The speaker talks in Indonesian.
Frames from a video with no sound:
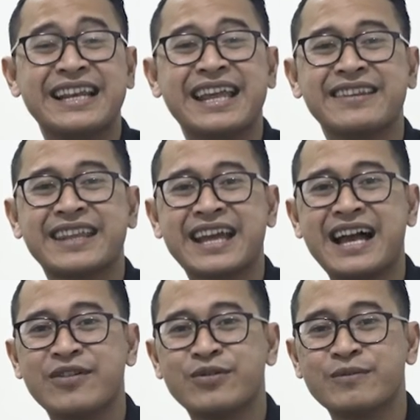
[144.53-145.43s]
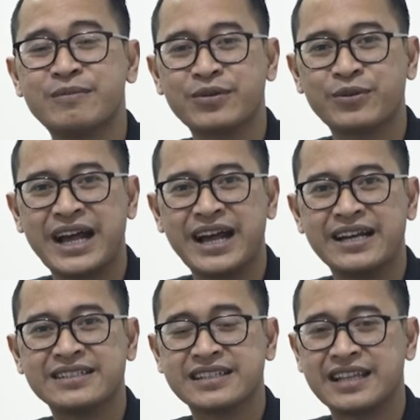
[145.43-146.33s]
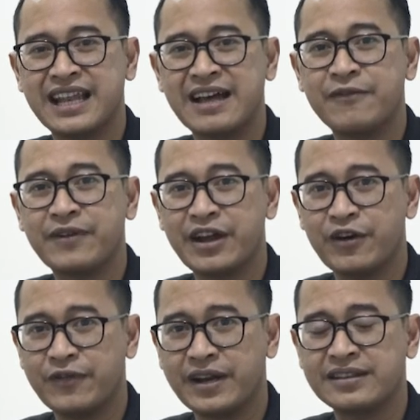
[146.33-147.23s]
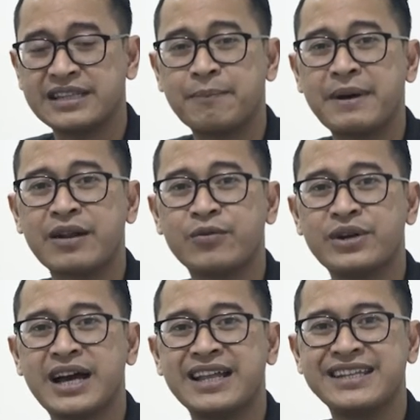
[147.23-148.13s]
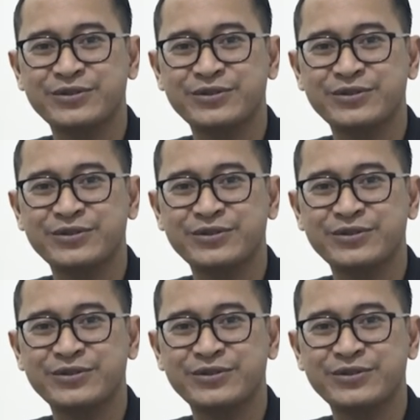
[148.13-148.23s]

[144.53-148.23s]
di Lenteng Agung berkurang setelah flyover Tapal Kuda